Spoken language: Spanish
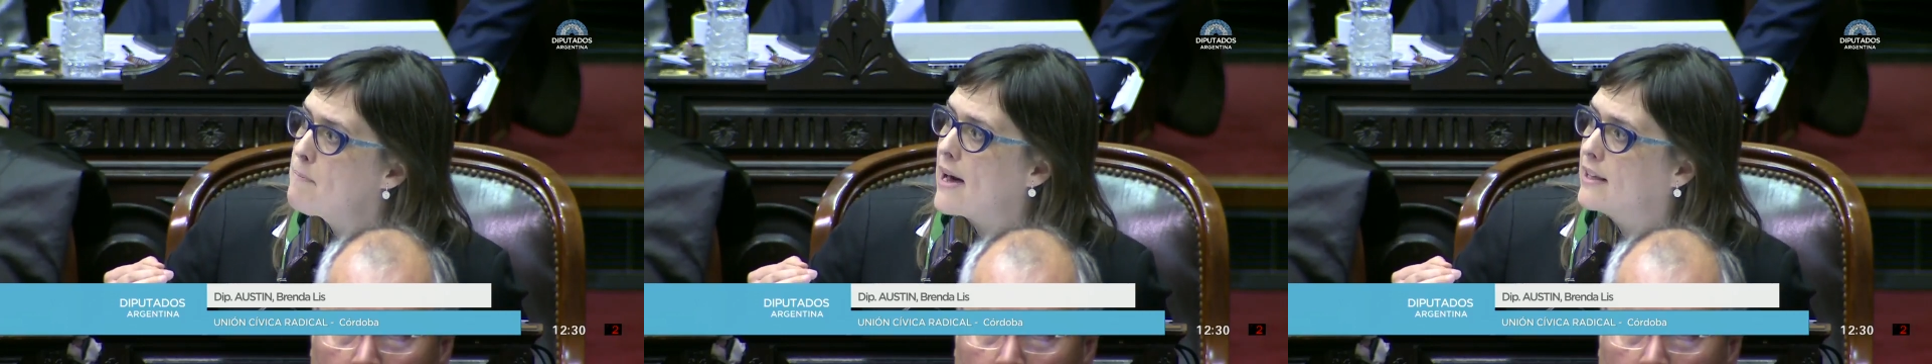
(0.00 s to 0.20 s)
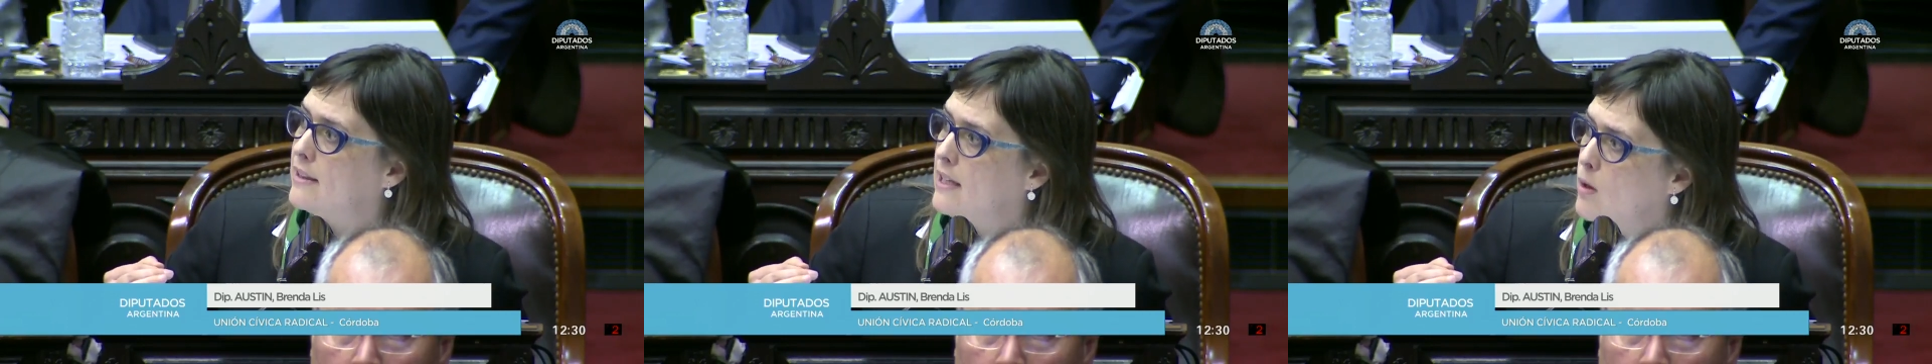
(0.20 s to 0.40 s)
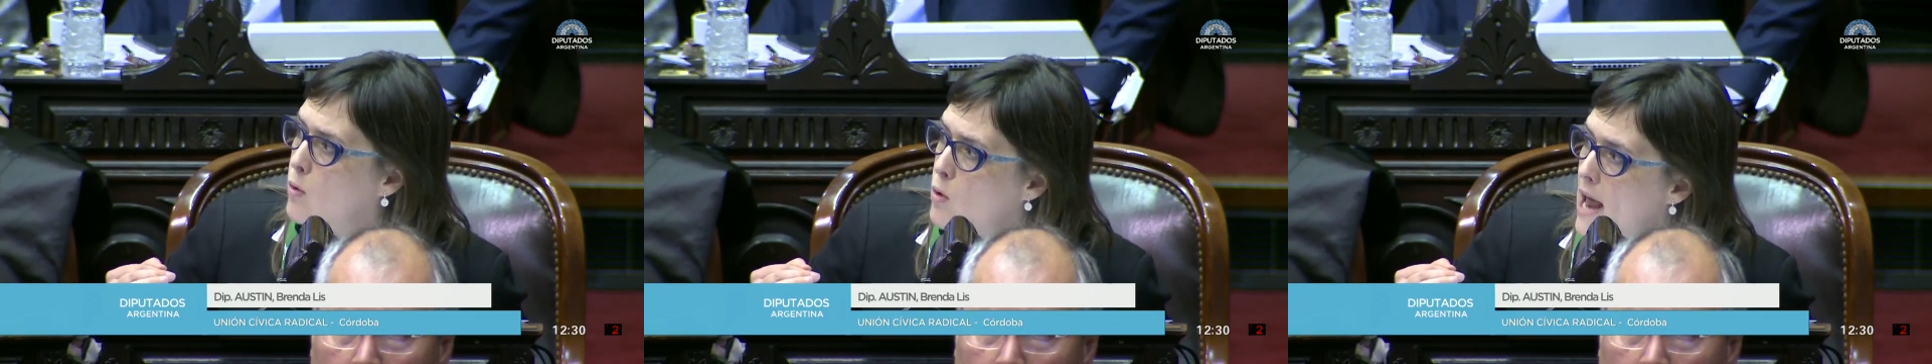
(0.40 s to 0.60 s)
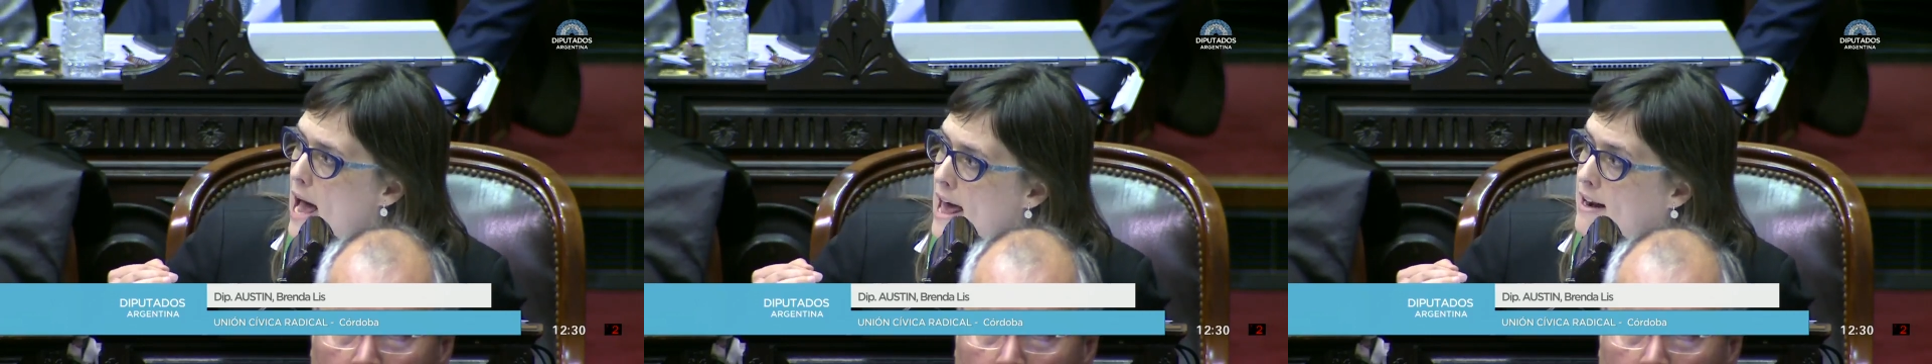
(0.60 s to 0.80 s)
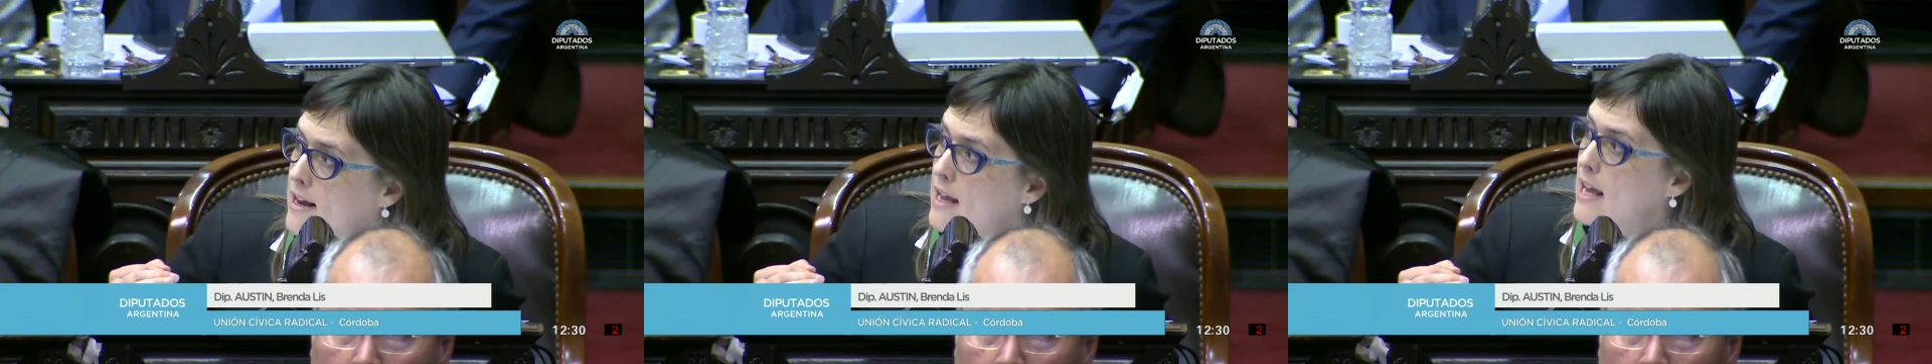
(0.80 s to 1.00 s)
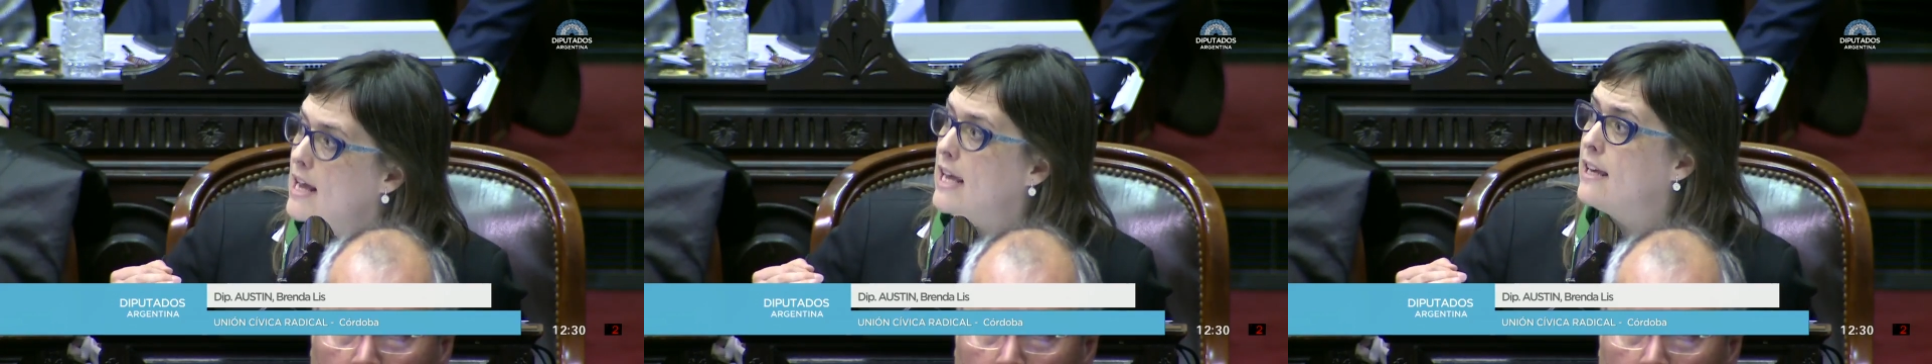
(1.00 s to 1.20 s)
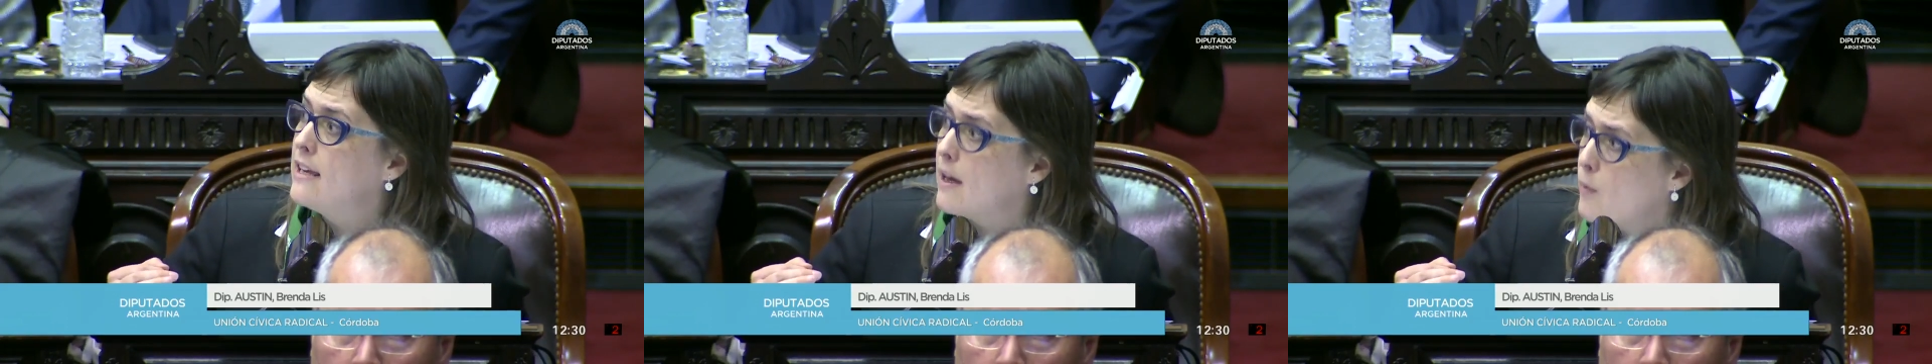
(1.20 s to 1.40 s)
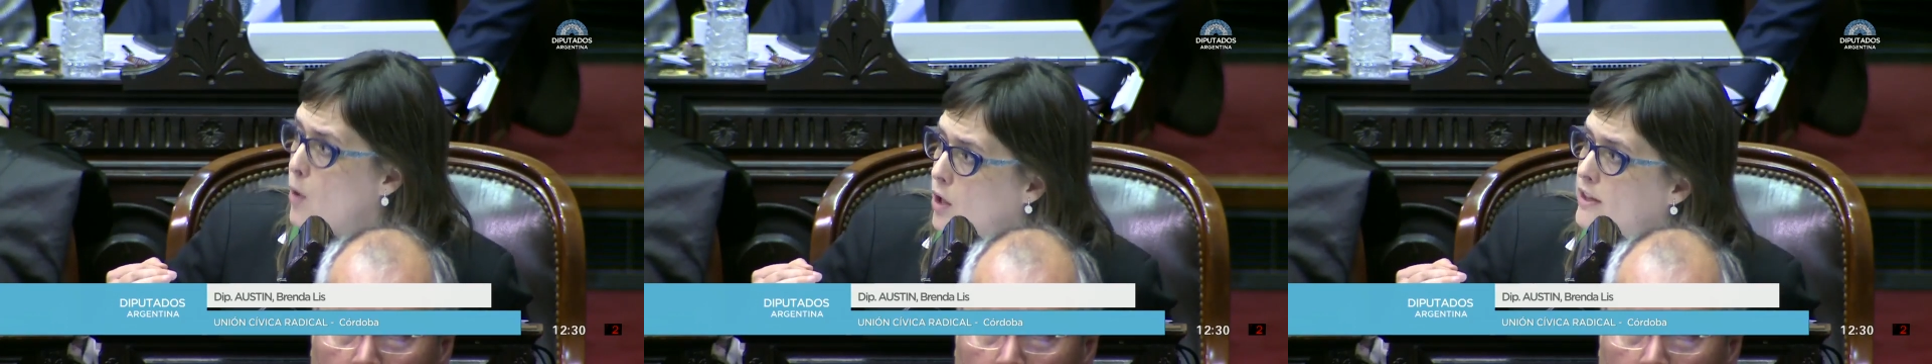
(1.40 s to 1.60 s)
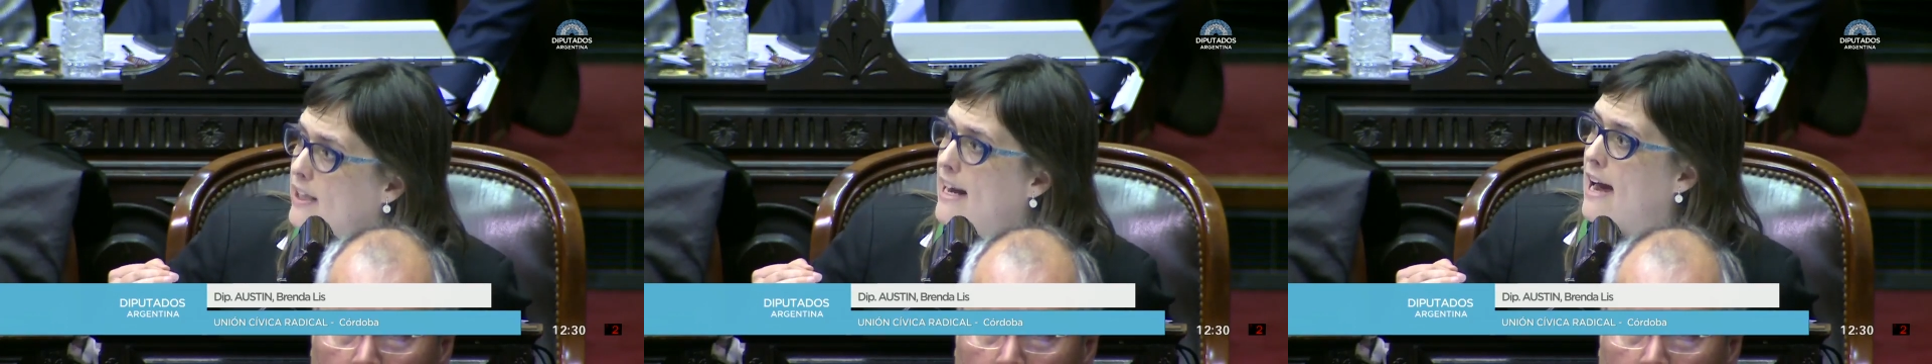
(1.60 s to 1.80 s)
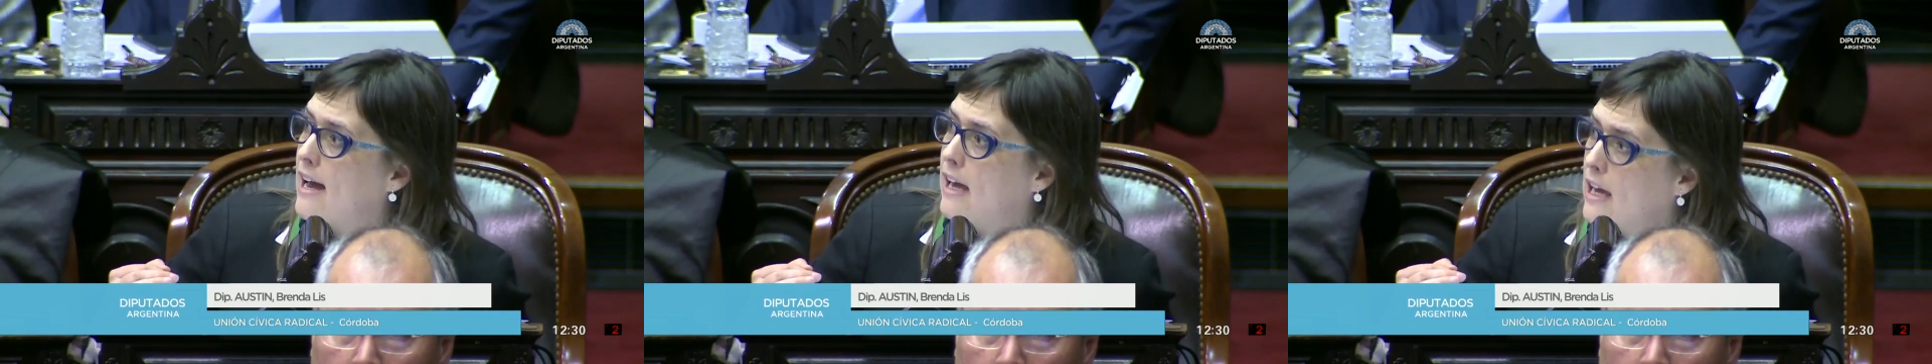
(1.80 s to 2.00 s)
particular y que
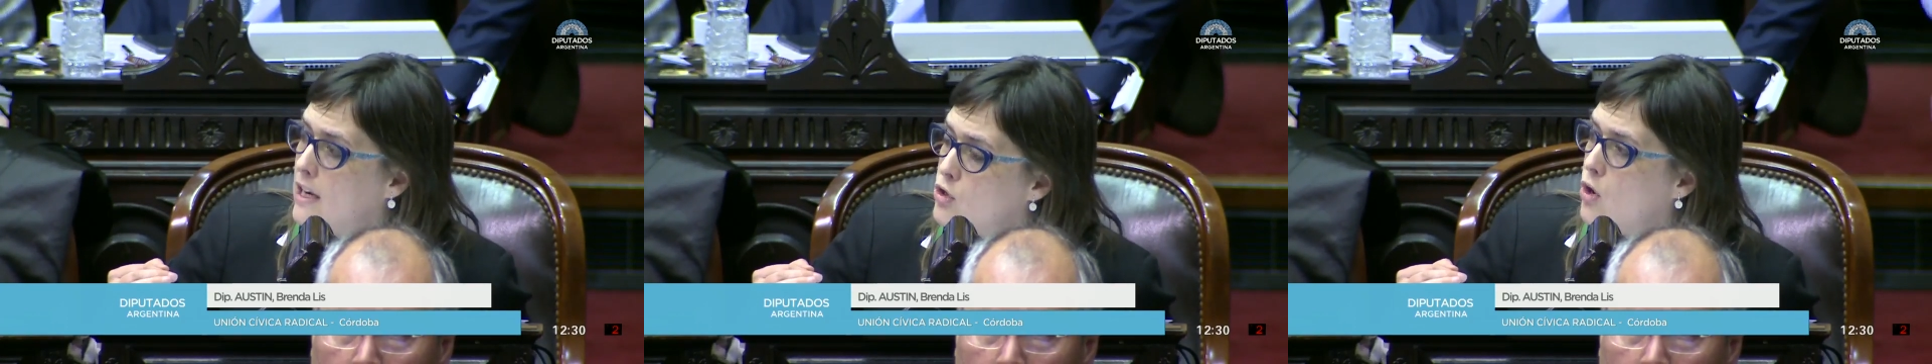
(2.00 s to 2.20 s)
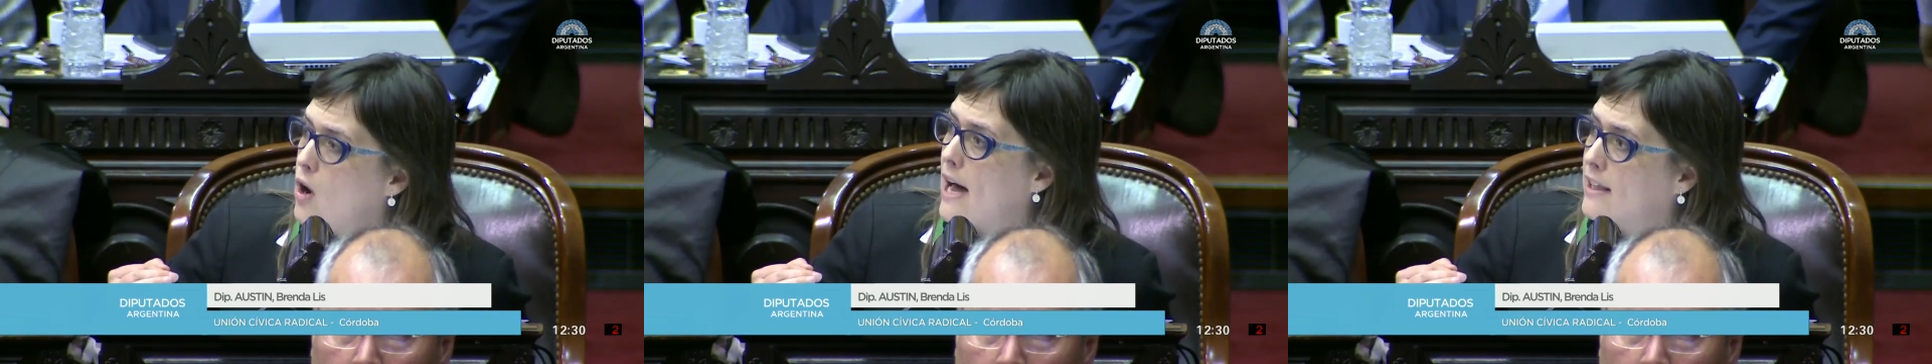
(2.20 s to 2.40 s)
voten aquellos